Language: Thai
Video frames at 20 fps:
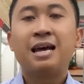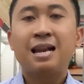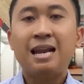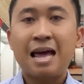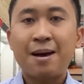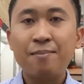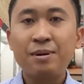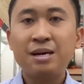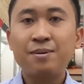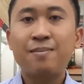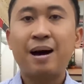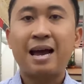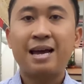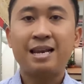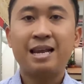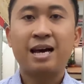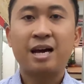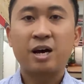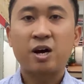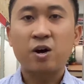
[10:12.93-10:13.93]
และมือใหม่
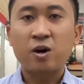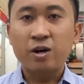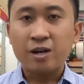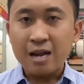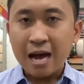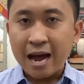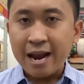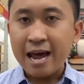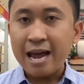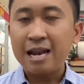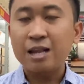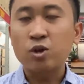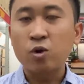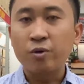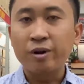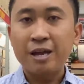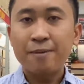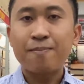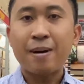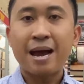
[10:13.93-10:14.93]
เนี่ยถ้าได้ตรง
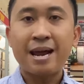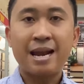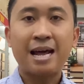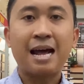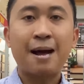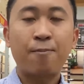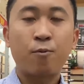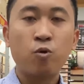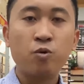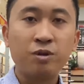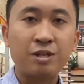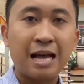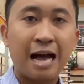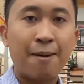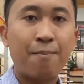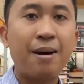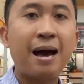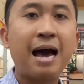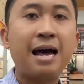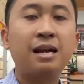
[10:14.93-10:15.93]
นี้ไปนะครับ คุณสา
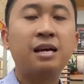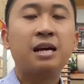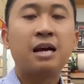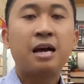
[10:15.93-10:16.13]
มารถ